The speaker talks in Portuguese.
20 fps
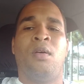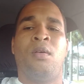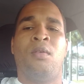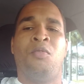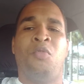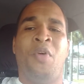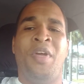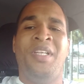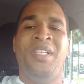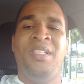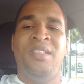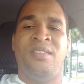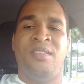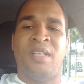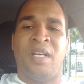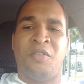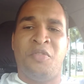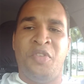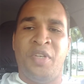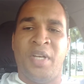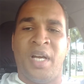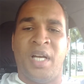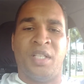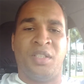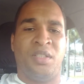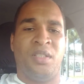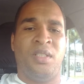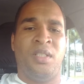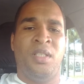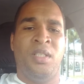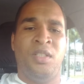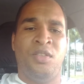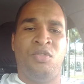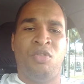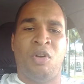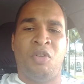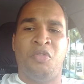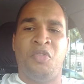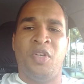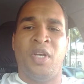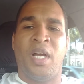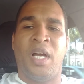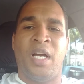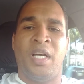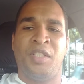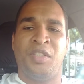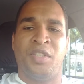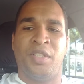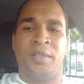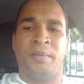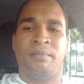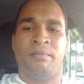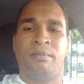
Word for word: Vou iniciar a viagem. Iniciou a viagem.